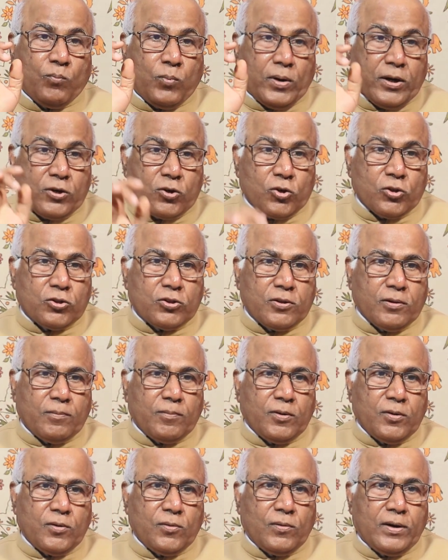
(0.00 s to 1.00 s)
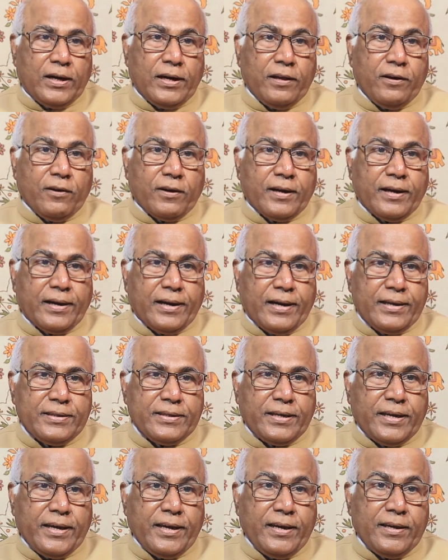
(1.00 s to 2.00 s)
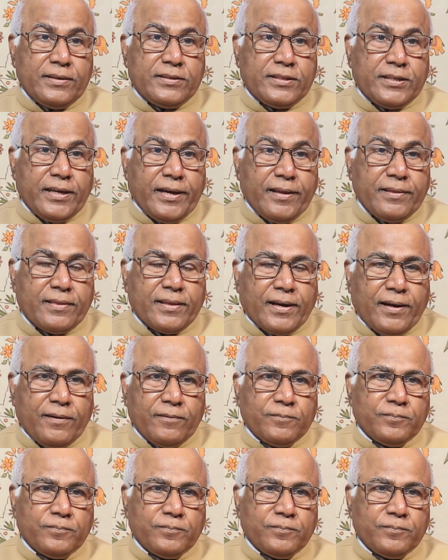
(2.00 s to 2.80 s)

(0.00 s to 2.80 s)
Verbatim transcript: పట్టుత్వము వాళ్ళ యొక్క రాజకీయ చరిత్ర